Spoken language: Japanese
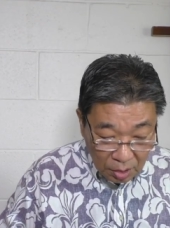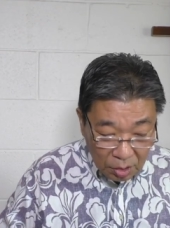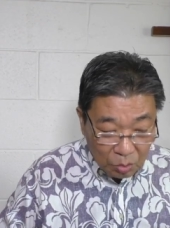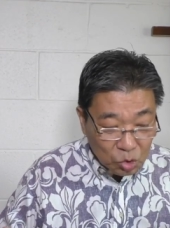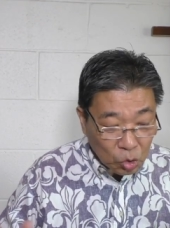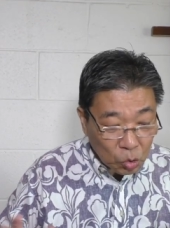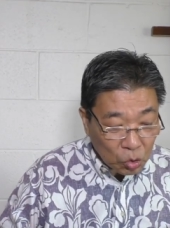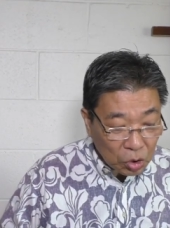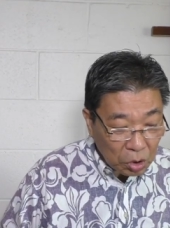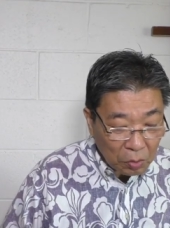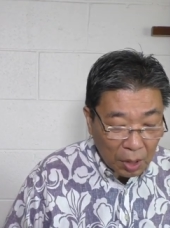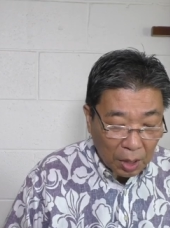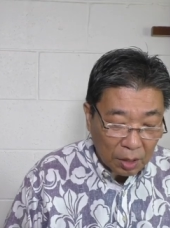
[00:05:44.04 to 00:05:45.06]
でもその
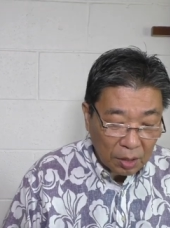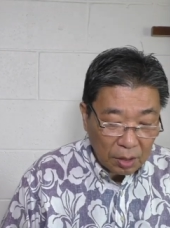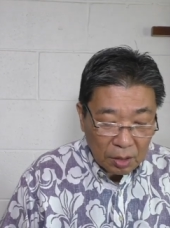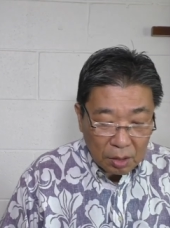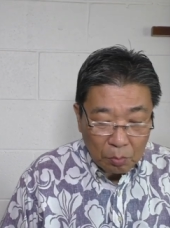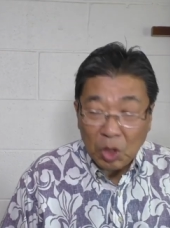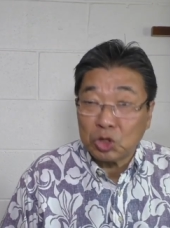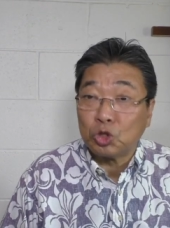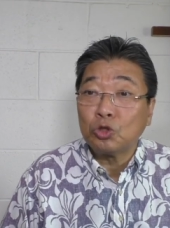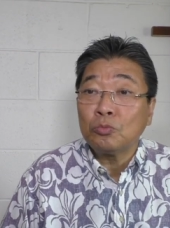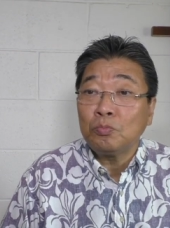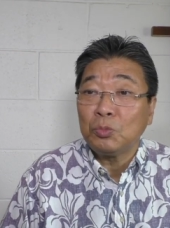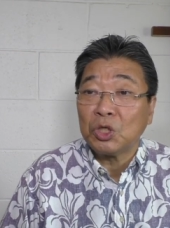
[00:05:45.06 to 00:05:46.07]
日は、まあ、
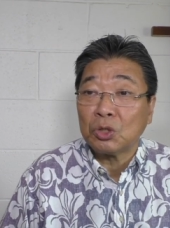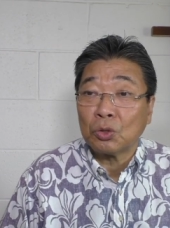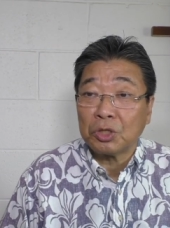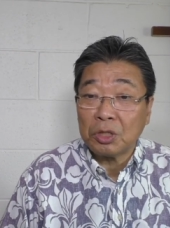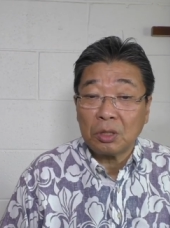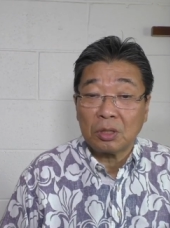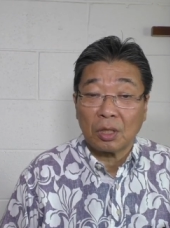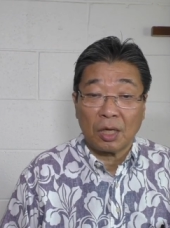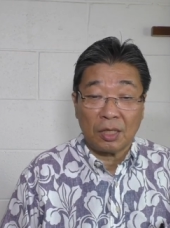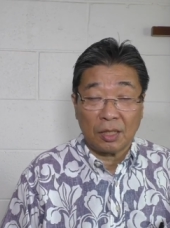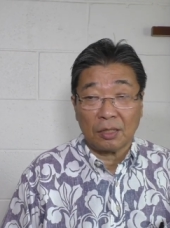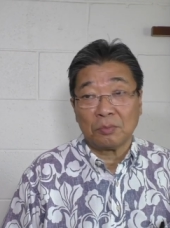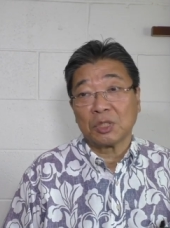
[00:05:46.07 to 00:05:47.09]
準備の日って書い
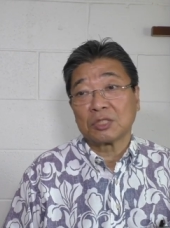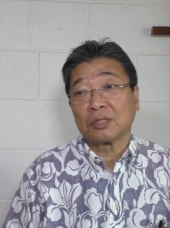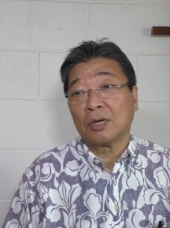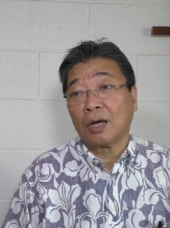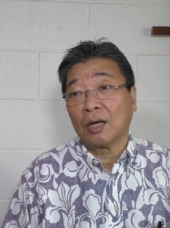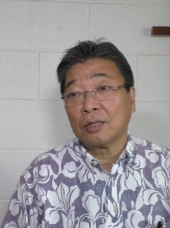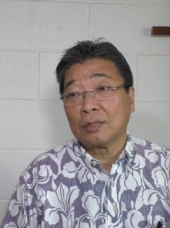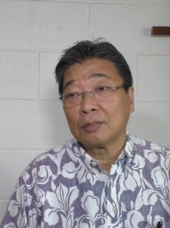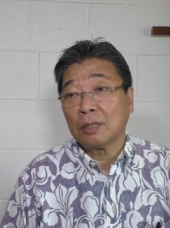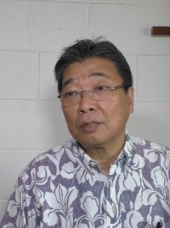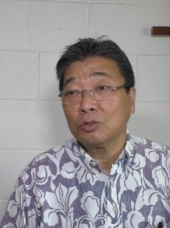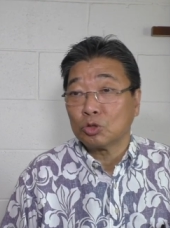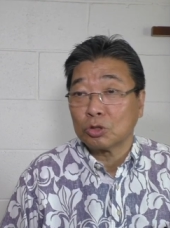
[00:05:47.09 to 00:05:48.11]
てありますが
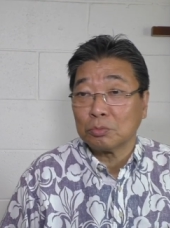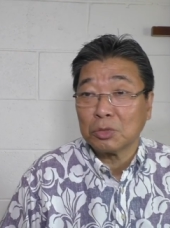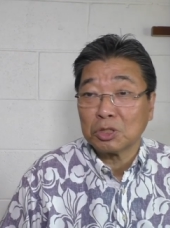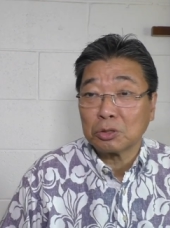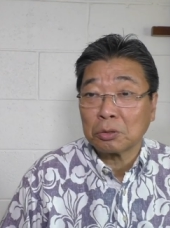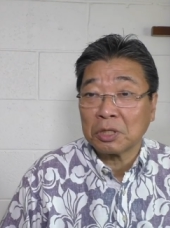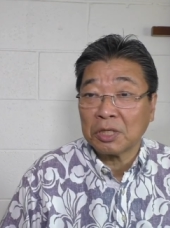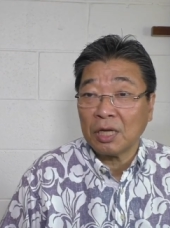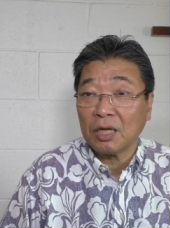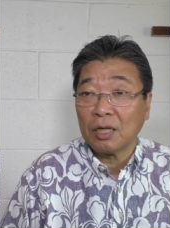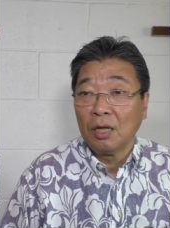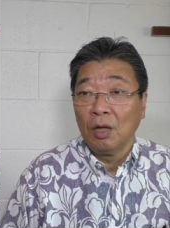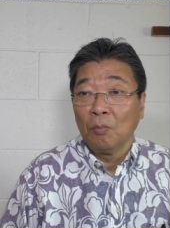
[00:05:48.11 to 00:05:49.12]
何の準備でしょうか
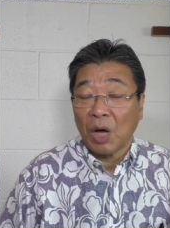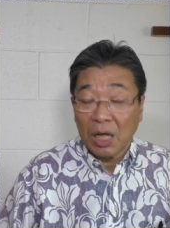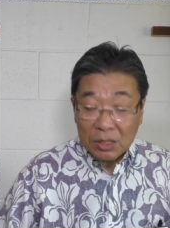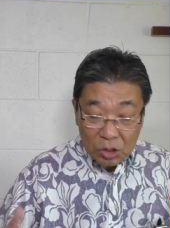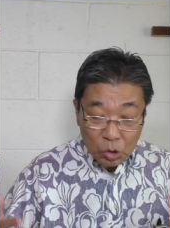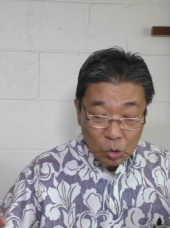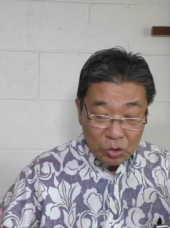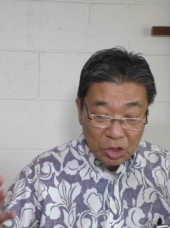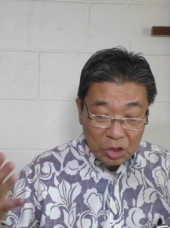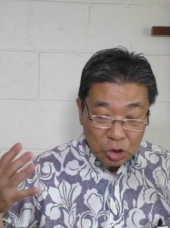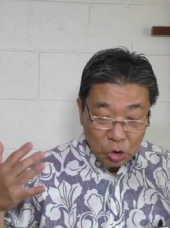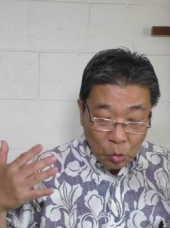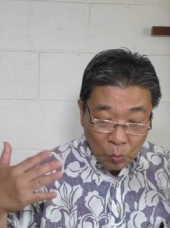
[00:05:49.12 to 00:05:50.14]
ね、まあ、安息
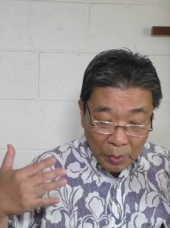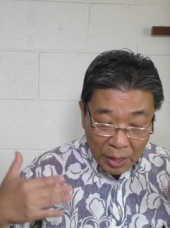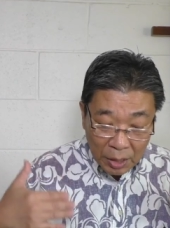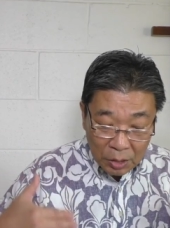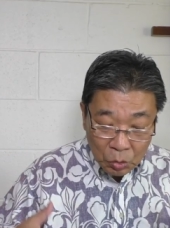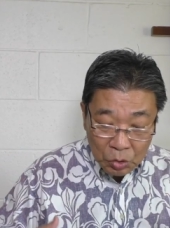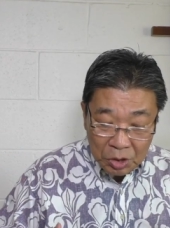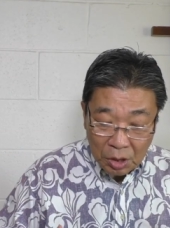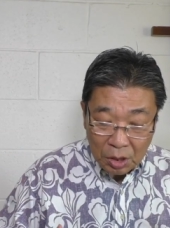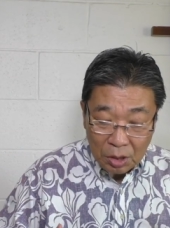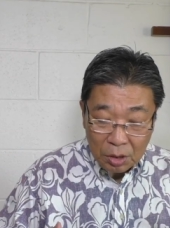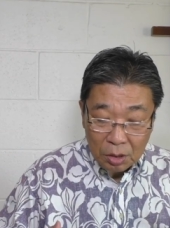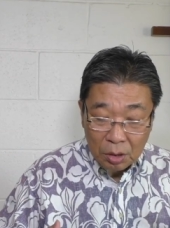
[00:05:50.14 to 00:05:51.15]
日の前の日
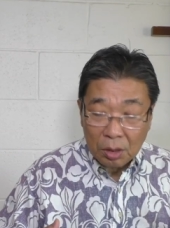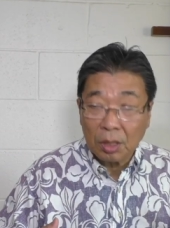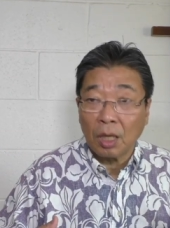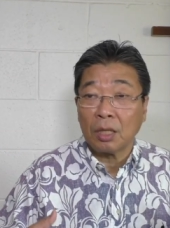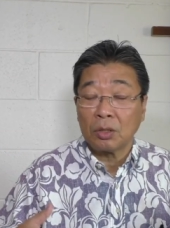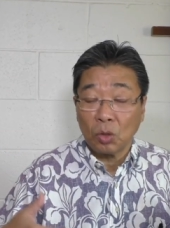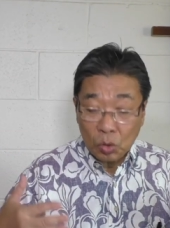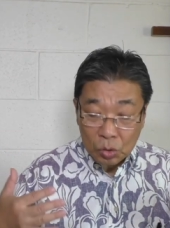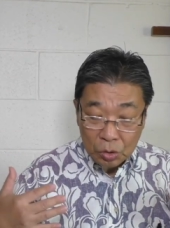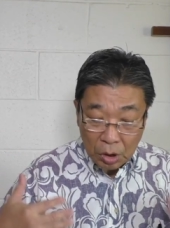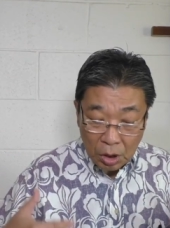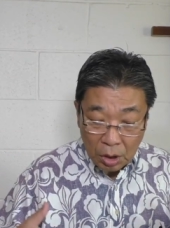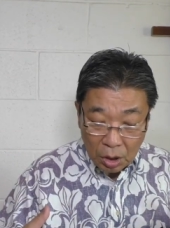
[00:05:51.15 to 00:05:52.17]
でえ特
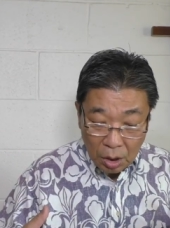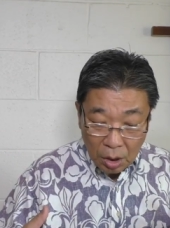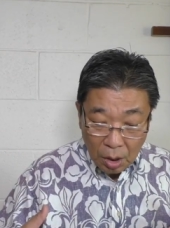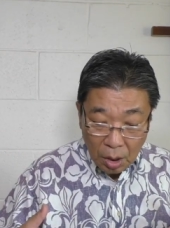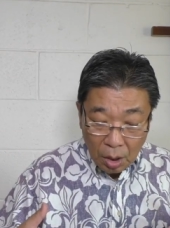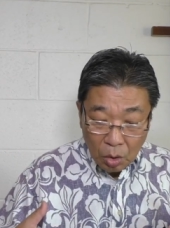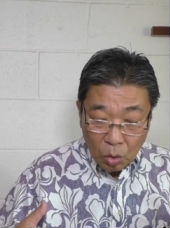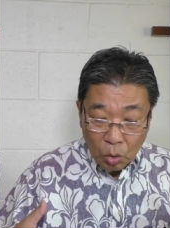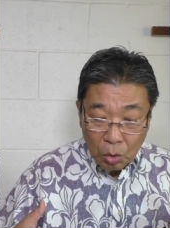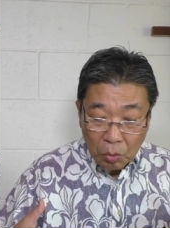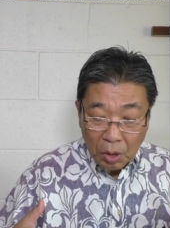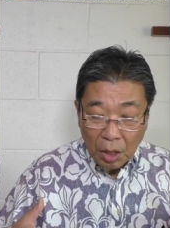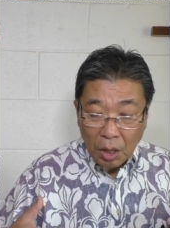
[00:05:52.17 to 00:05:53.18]
にこれ
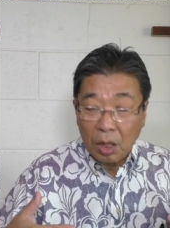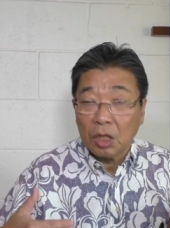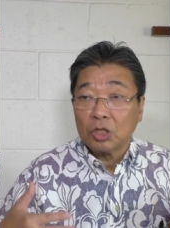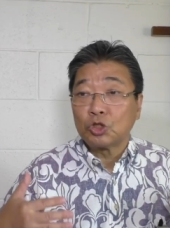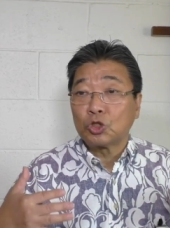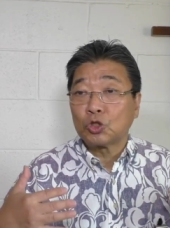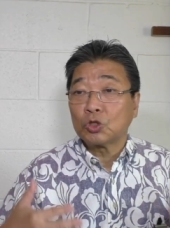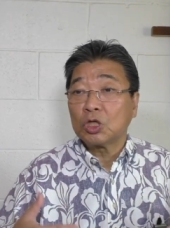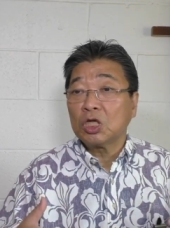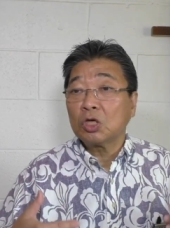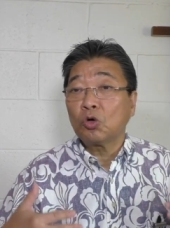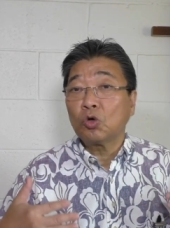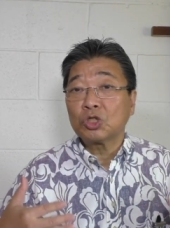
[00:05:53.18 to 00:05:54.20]
は
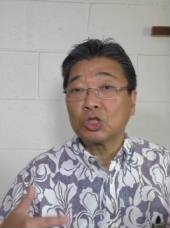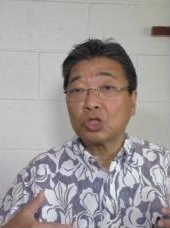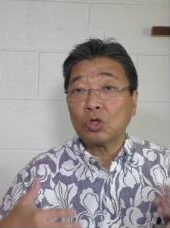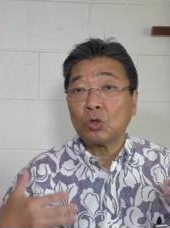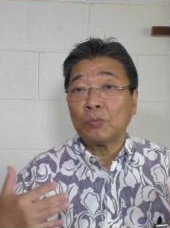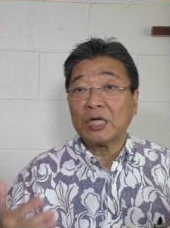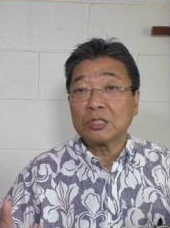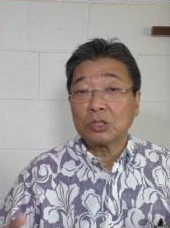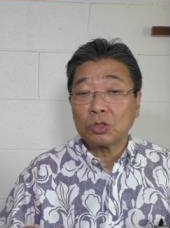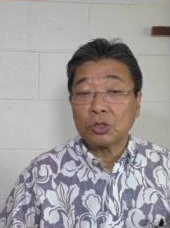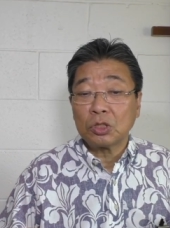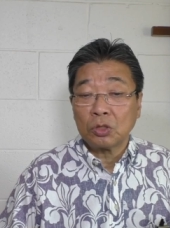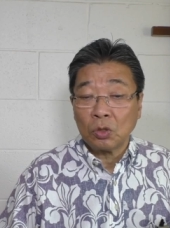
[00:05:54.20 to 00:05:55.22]
杉越の
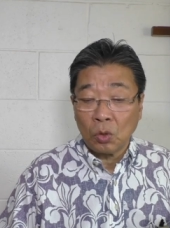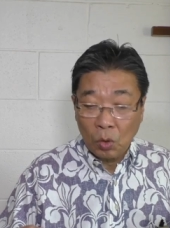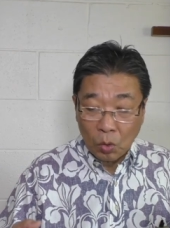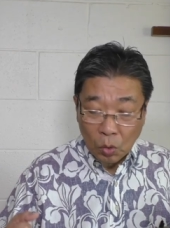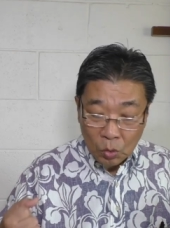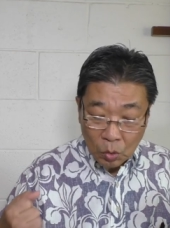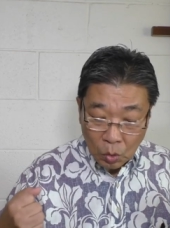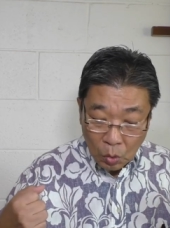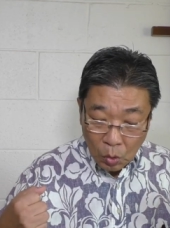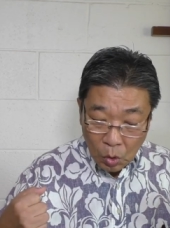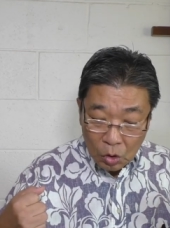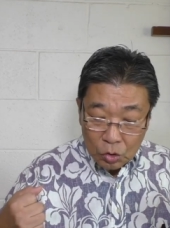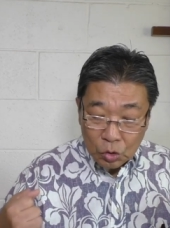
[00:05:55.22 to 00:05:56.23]
祭りのこ
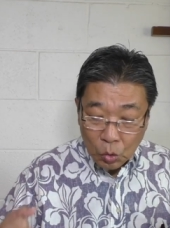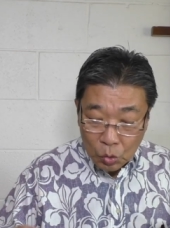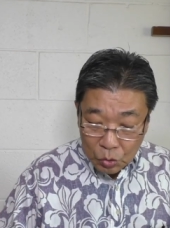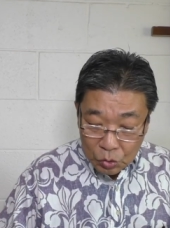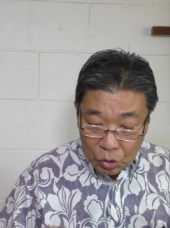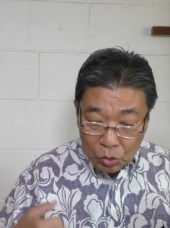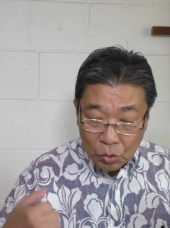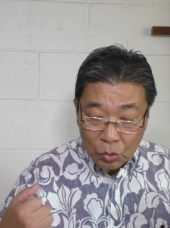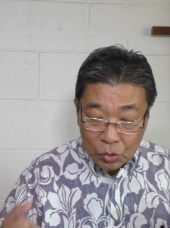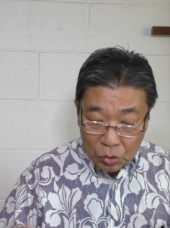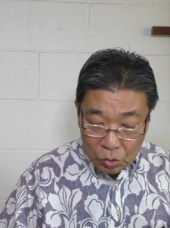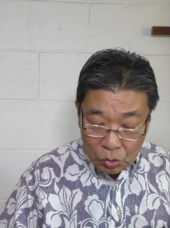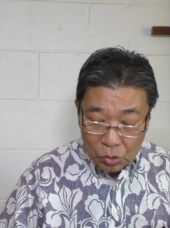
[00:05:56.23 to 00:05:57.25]
の食事を
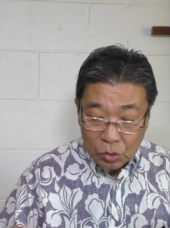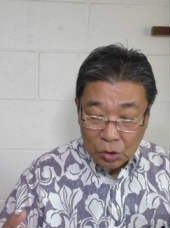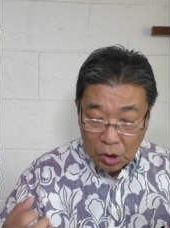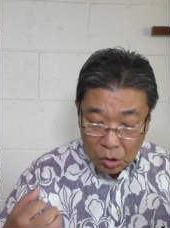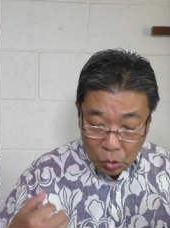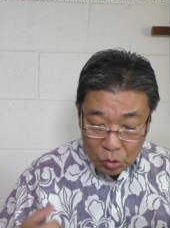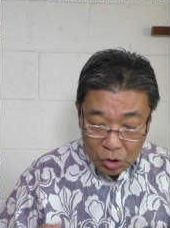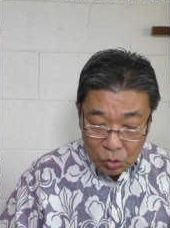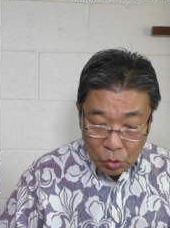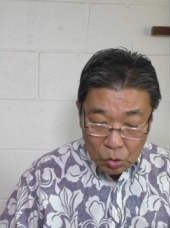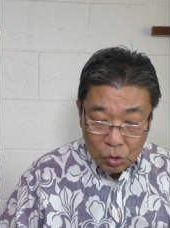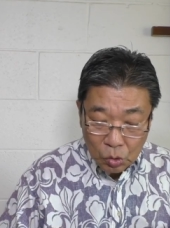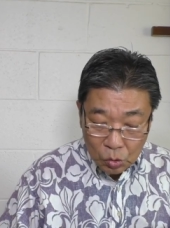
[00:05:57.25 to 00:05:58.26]
する杉越
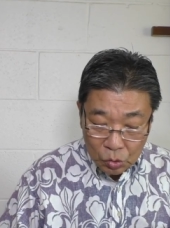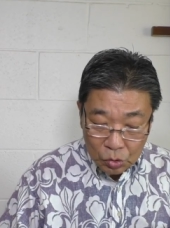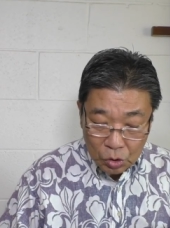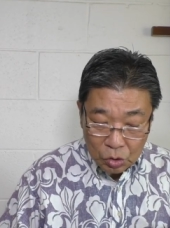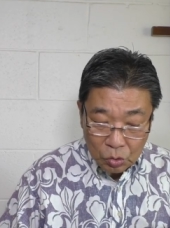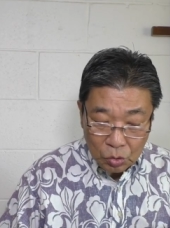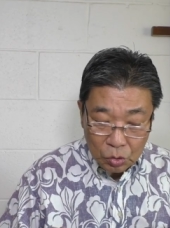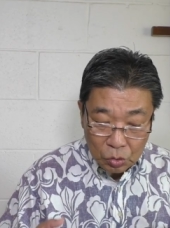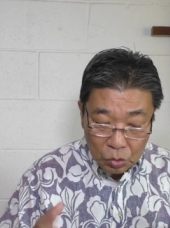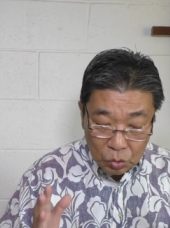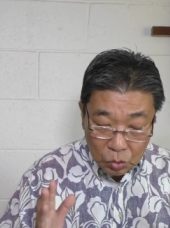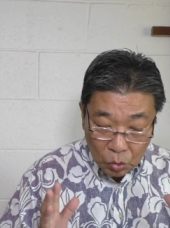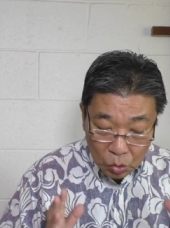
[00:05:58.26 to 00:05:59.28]
の食事という
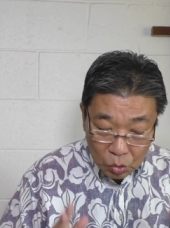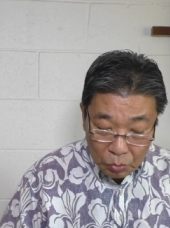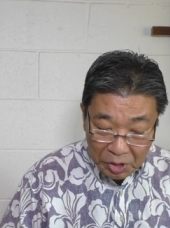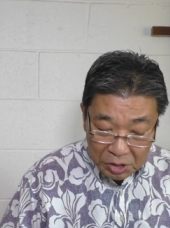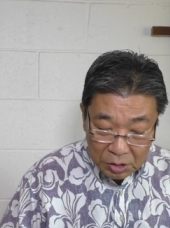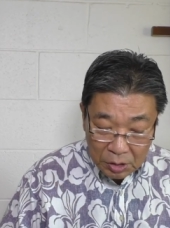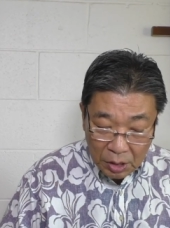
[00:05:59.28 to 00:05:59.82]
特別